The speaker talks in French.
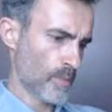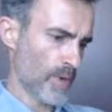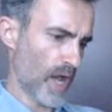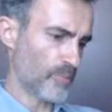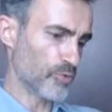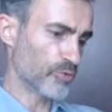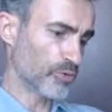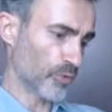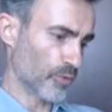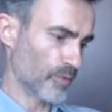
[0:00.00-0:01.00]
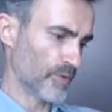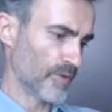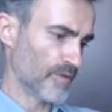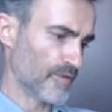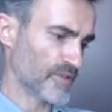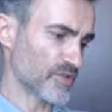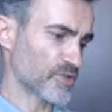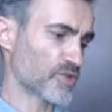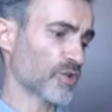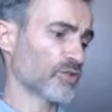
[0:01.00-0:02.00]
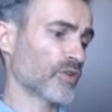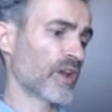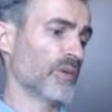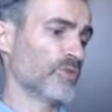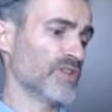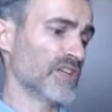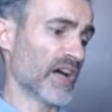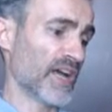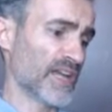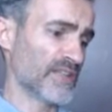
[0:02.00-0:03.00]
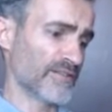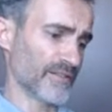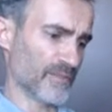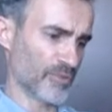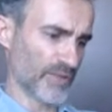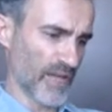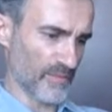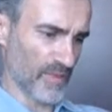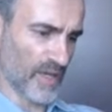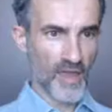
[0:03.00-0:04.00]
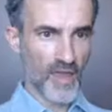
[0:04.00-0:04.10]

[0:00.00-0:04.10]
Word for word: Ah, plutôt, fais en sorte que l'harmonie règne dans mon âme